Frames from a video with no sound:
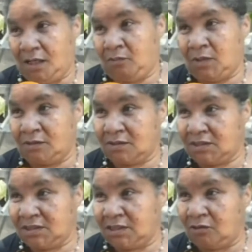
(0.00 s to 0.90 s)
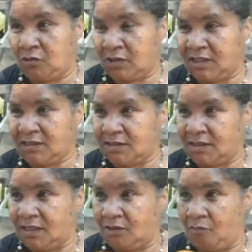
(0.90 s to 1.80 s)
é uma notícia corrente,
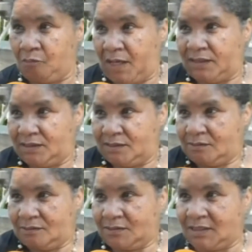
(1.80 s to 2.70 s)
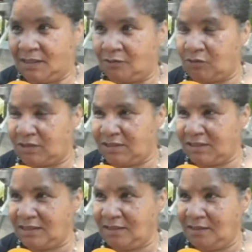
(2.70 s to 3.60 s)
né? não para de correr a
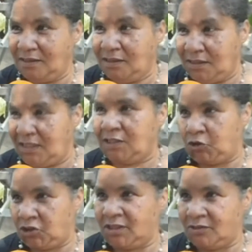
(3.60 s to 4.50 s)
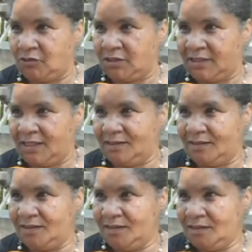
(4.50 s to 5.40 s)
notícia e é assustador, né?
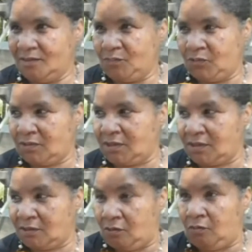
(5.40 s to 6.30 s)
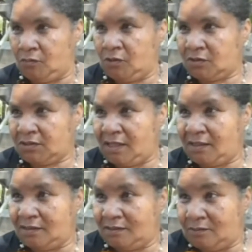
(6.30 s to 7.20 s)
Porque como não
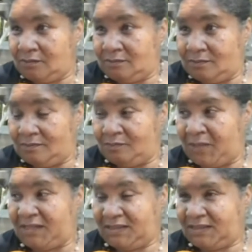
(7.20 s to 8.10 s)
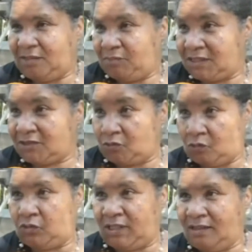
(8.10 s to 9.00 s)
tem praticamente
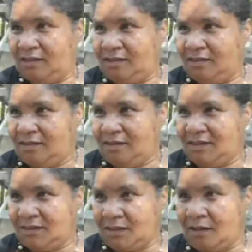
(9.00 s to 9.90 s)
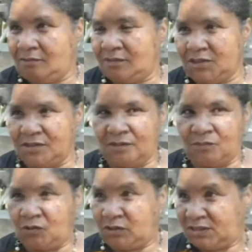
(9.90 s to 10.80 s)
cura, então isto
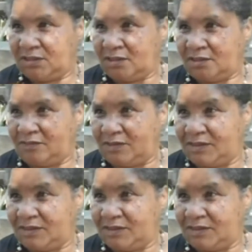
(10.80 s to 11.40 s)
é uma coisa terrível,